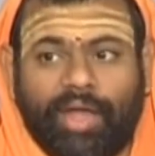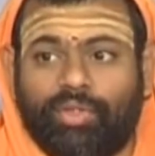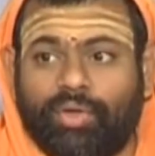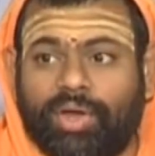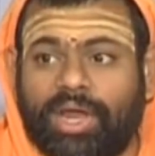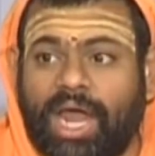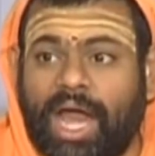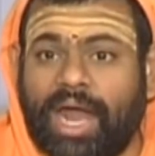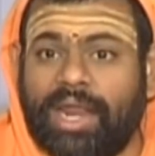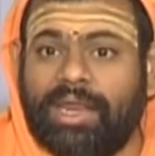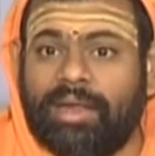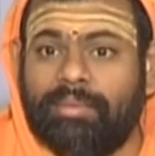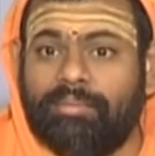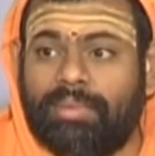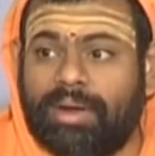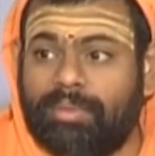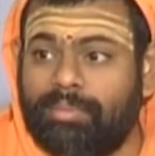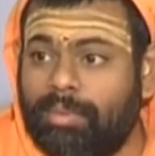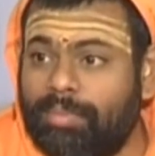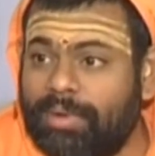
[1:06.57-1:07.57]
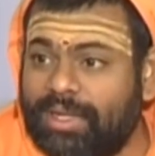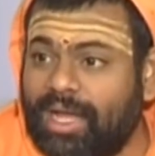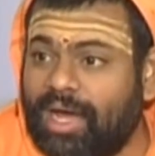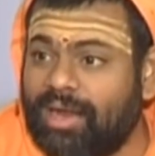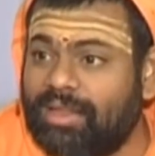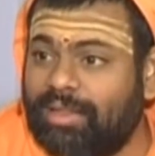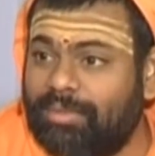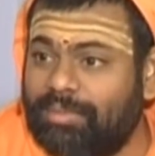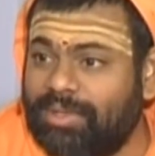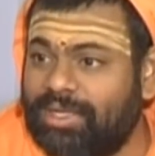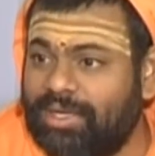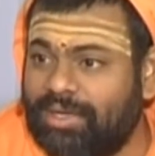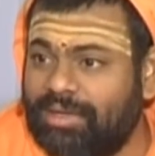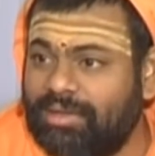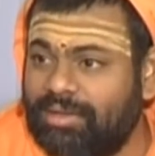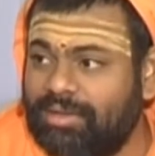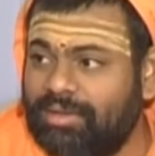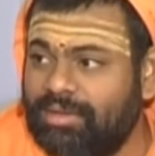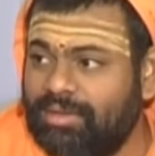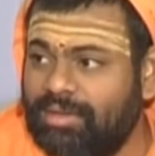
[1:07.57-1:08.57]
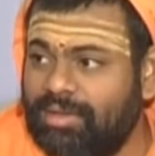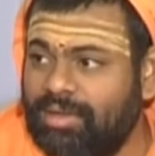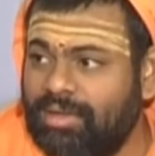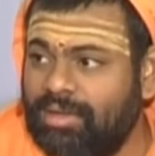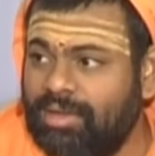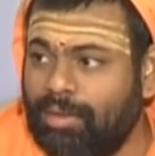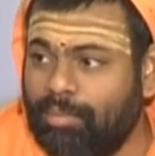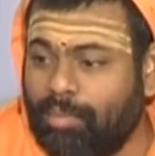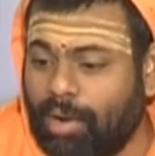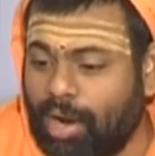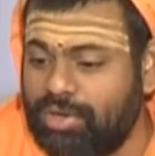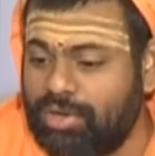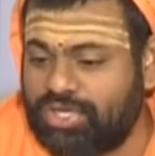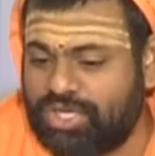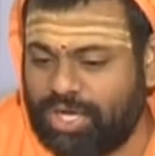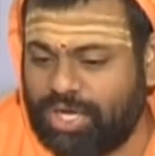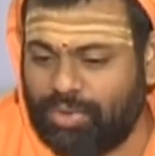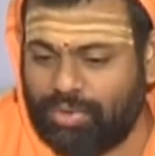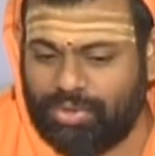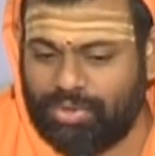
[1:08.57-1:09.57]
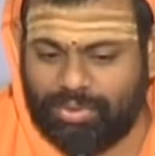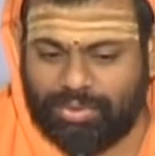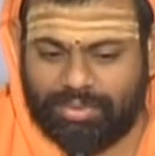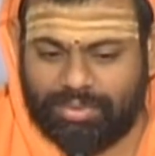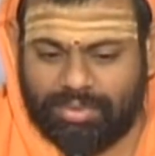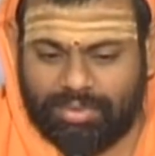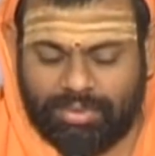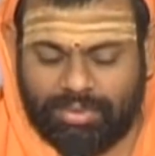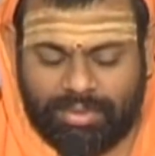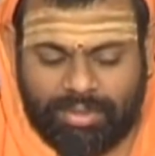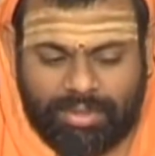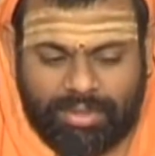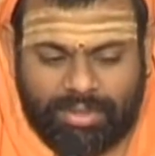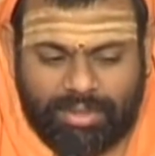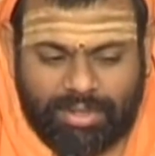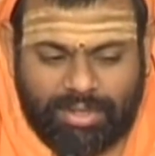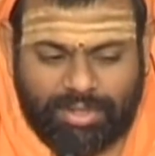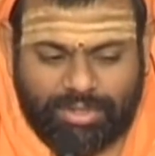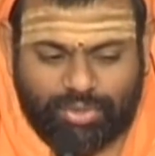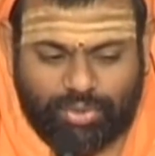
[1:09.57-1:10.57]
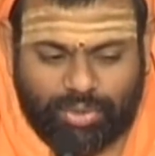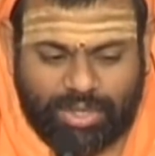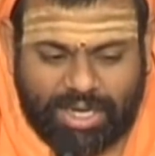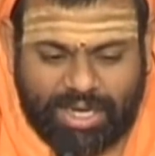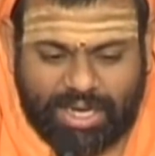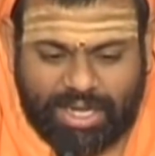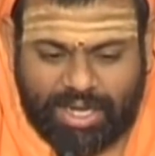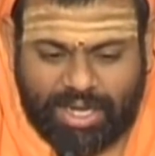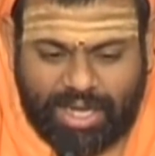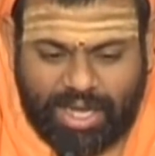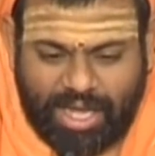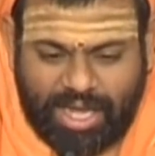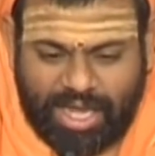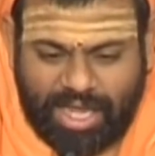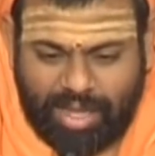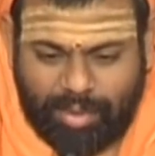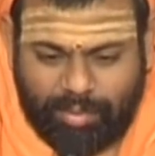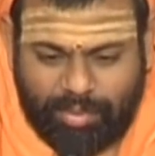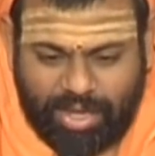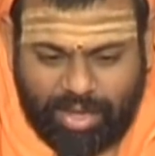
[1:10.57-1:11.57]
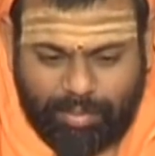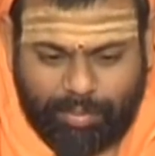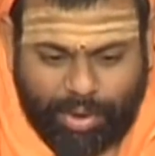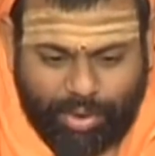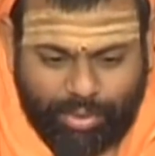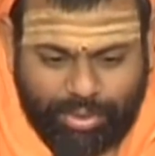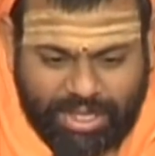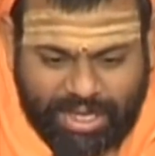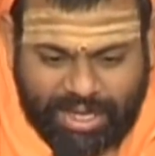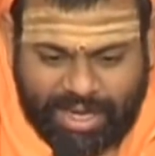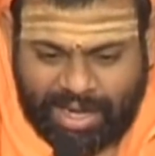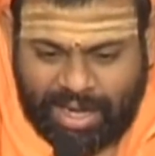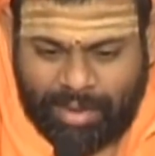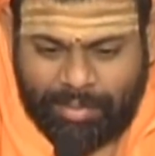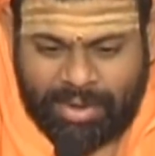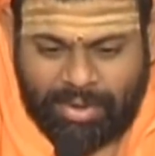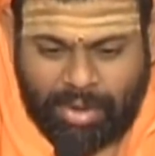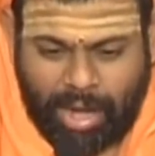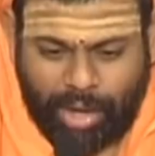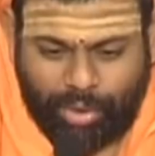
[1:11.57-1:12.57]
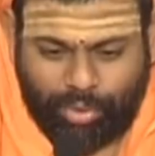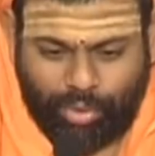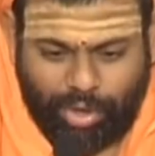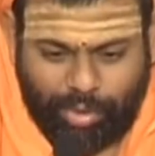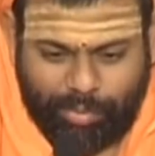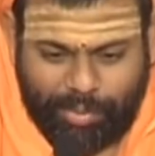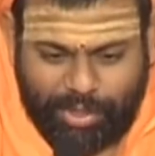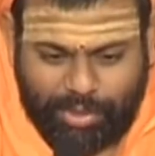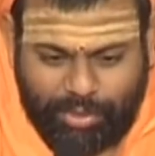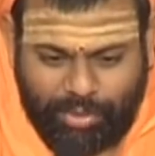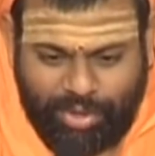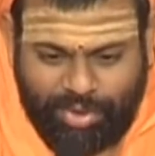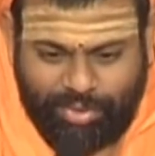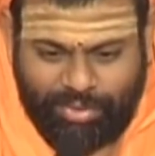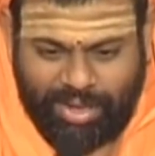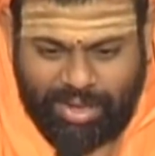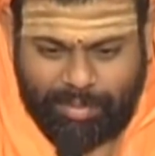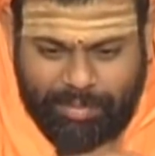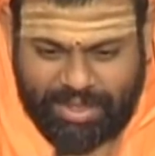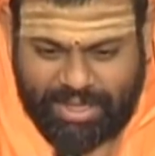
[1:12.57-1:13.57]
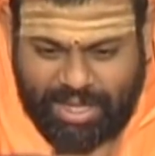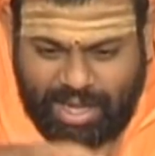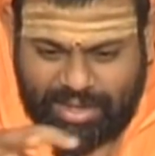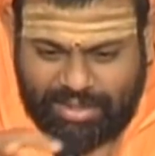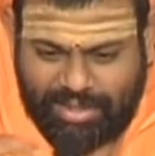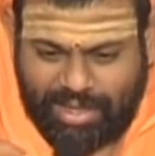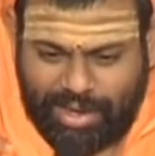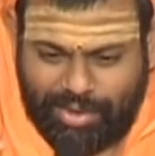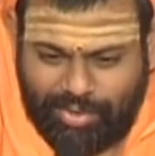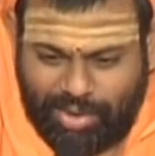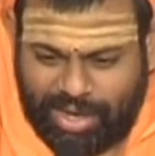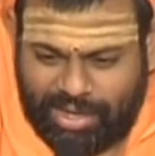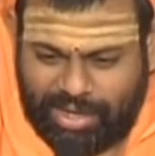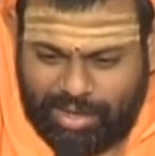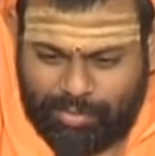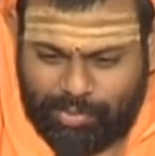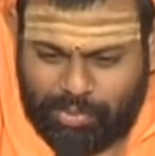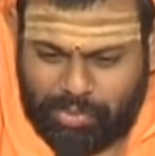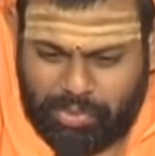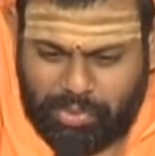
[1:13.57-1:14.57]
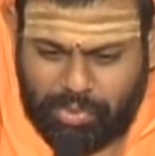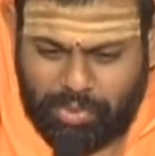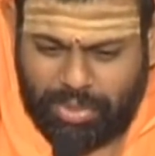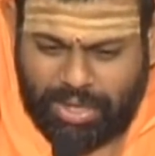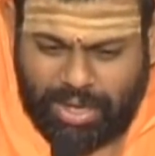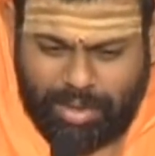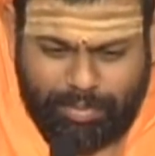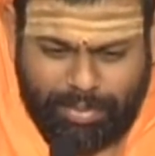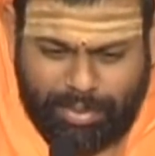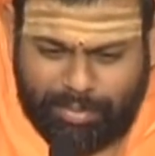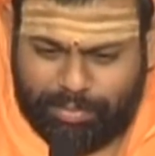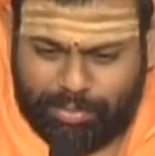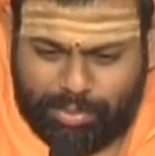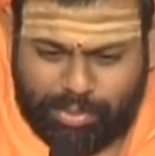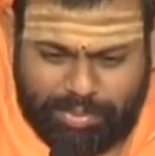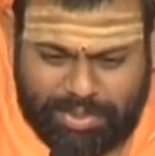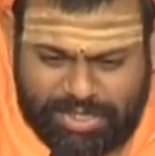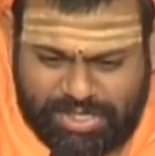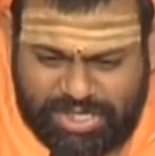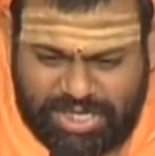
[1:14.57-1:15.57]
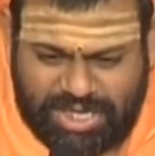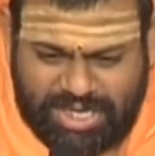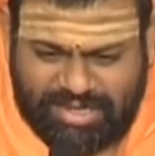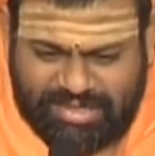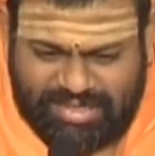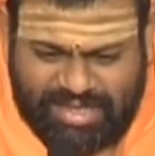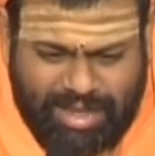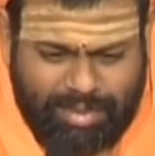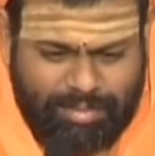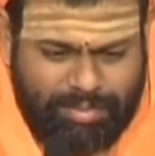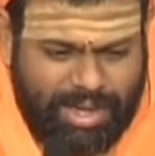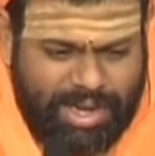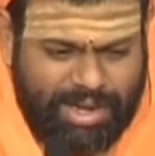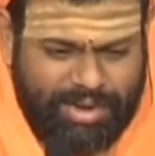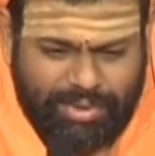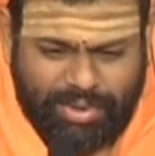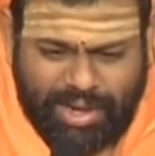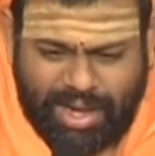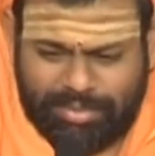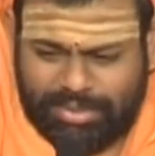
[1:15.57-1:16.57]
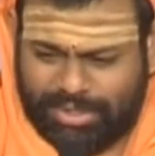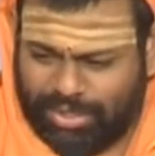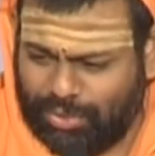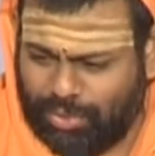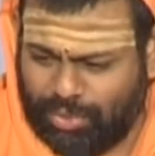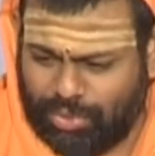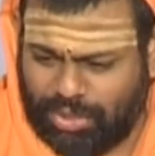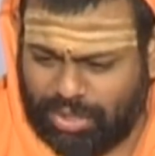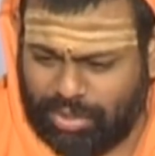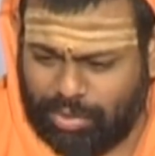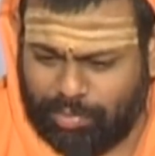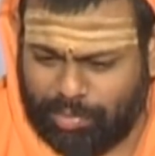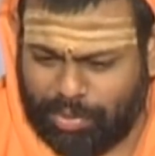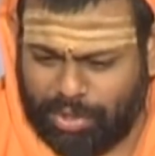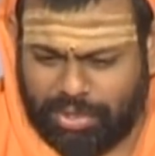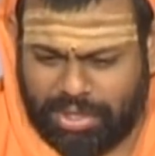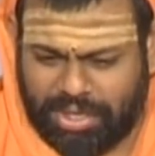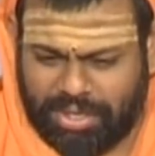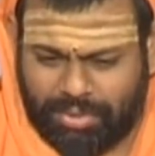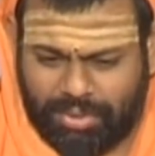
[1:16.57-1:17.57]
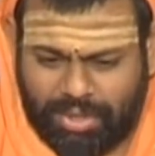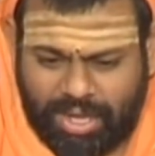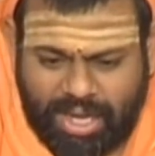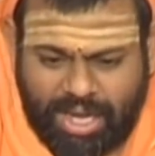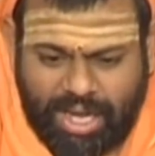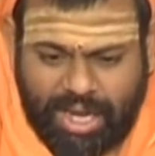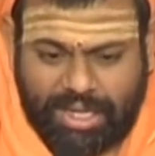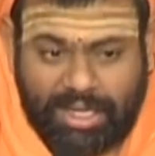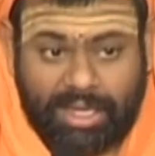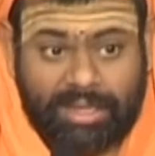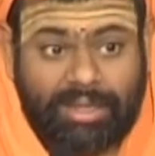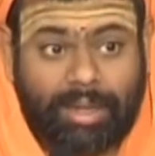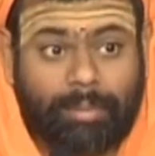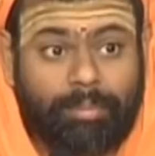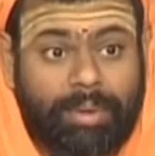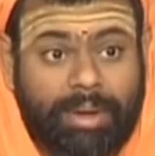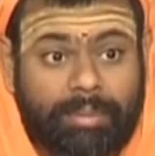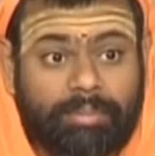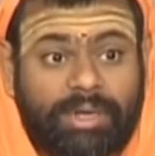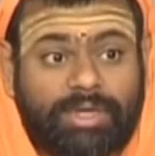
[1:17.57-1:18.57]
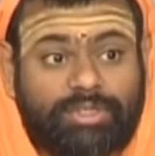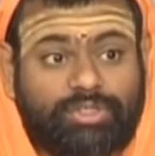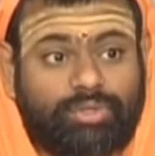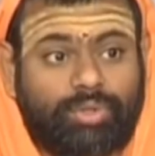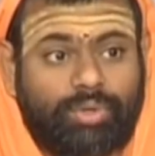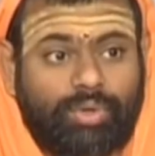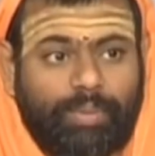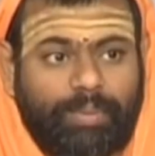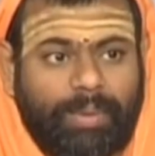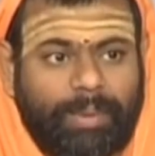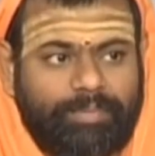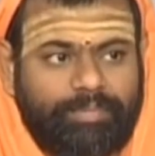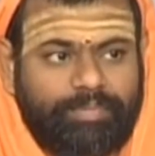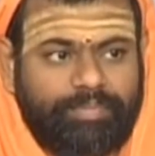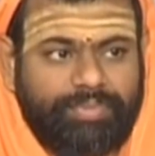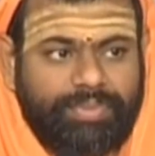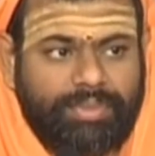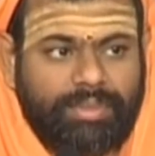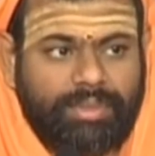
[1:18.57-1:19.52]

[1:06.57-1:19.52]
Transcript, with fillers: అందుకనే అన్నం బ్రహ్మ పదార్థం అది పాడు చేయకూడదు చూడండి ఈ ఈ భౌతికంగా మనం ఆకులో పెట్టుకున్నటువంటి పదార్థాలు అన్నము కూర పప్పు పచ్చడి సాంబారను లేకపోతే ఇంకోటను పెరుగను ఇదంతా బ్రహ్మస్వరూపం